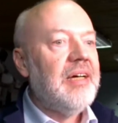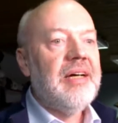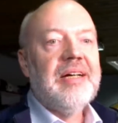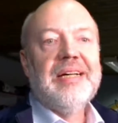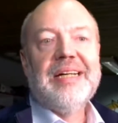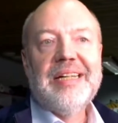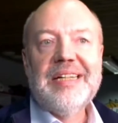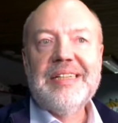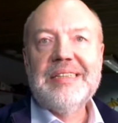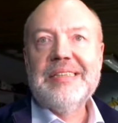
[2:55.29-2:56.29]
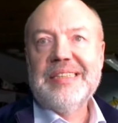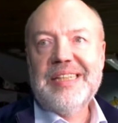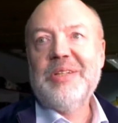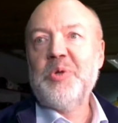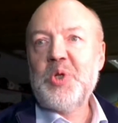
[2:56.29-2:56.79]
а,
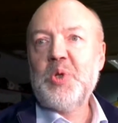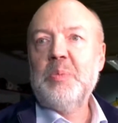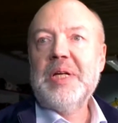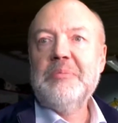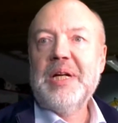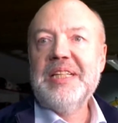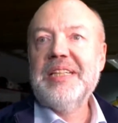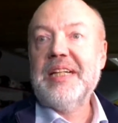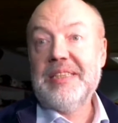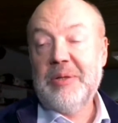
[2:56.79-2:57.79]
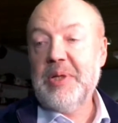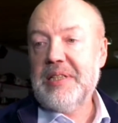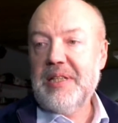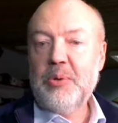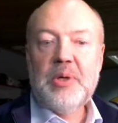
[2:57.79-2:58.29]
за то, чтобы «Магнитка»
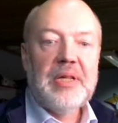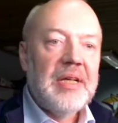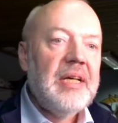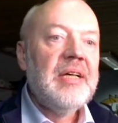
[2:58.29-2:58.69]
оставалась такой